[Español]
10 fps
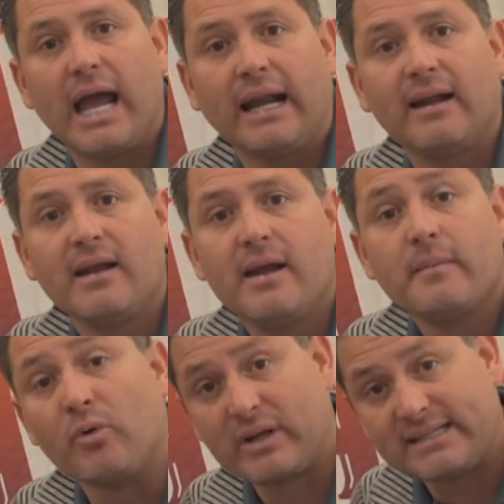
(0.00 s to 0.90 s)
en su lugar
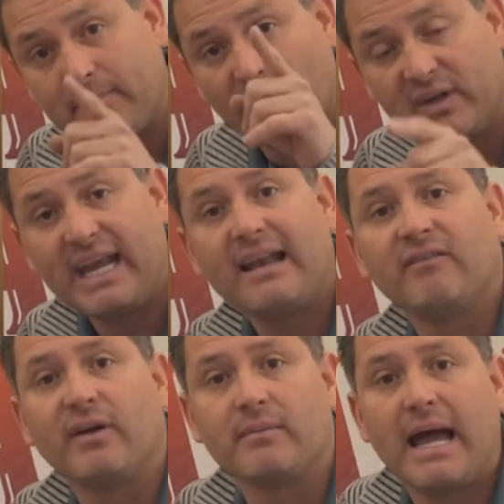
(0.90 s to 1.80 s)
porque se
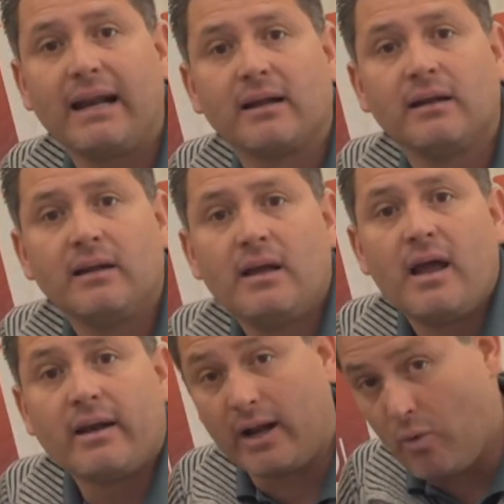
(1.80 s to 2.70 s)
podrían enfermar.
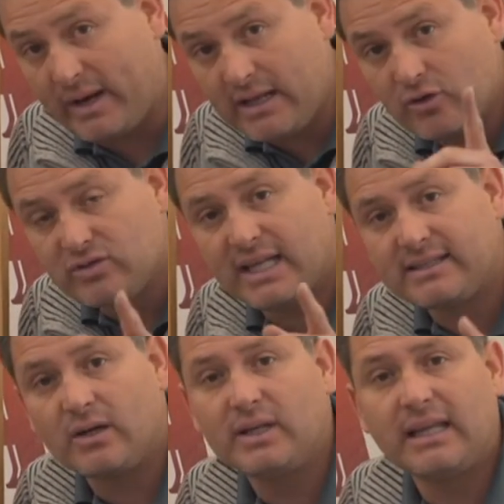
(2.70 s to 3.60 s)
Recuerden que
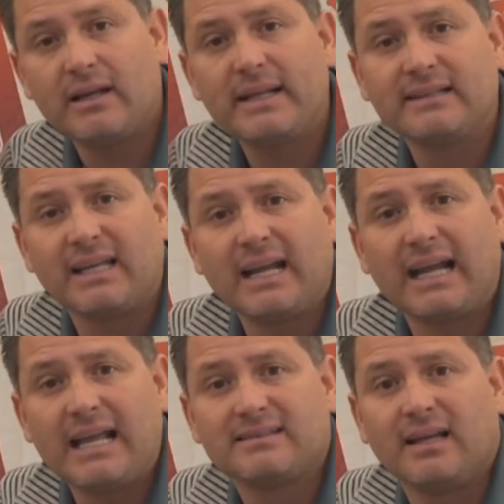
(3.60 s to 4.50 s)
ustedes ahorita deben de
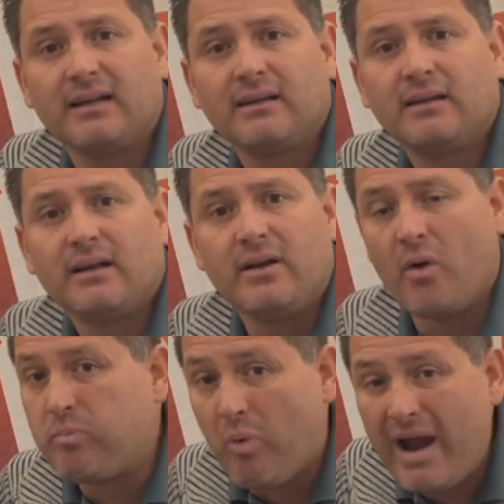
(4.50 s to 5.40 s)
estar en casa.
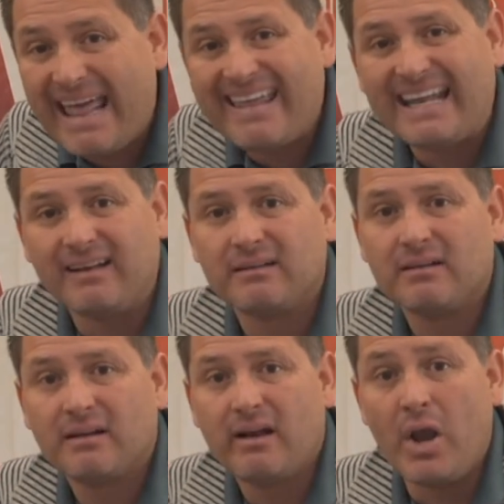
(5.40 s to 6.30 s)
No pueden,
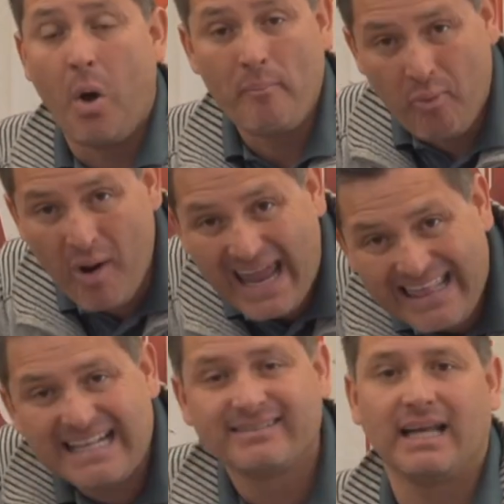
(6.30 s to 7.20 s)
no
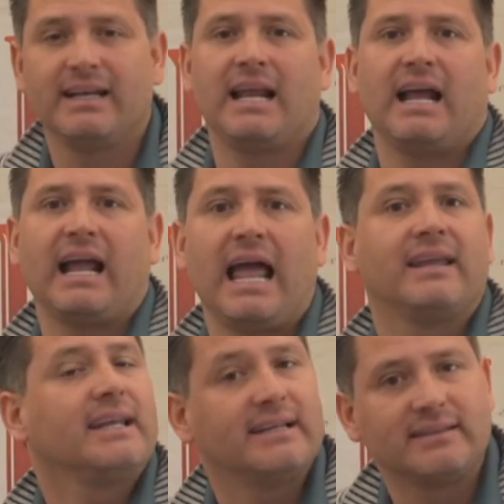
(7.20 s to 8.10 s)
pueden salir a la
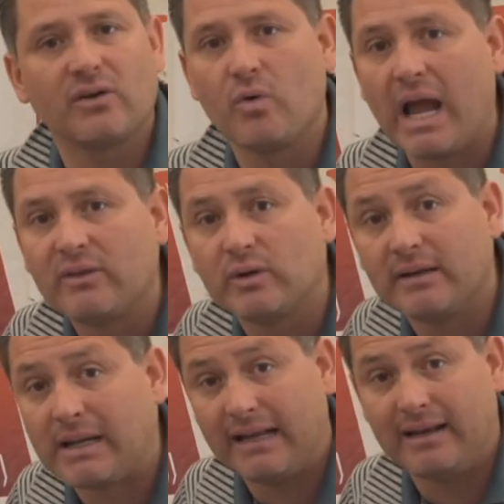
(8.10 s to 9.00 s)
calle ni estar
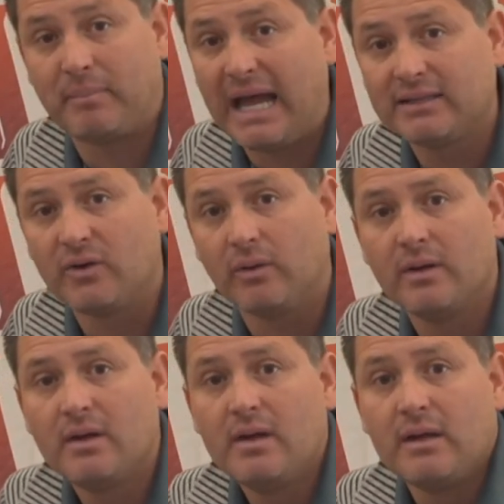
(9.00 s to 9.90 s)
jugando en el,
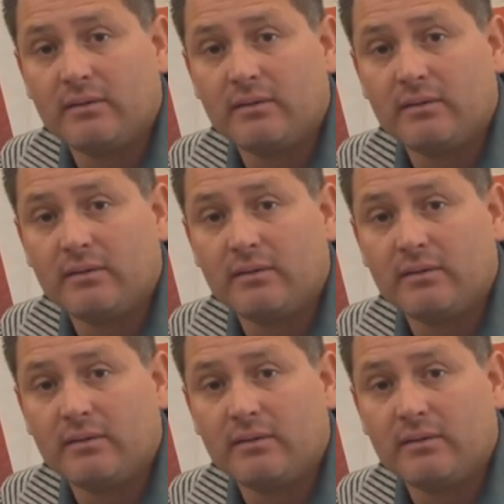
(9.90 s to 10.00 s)
patio.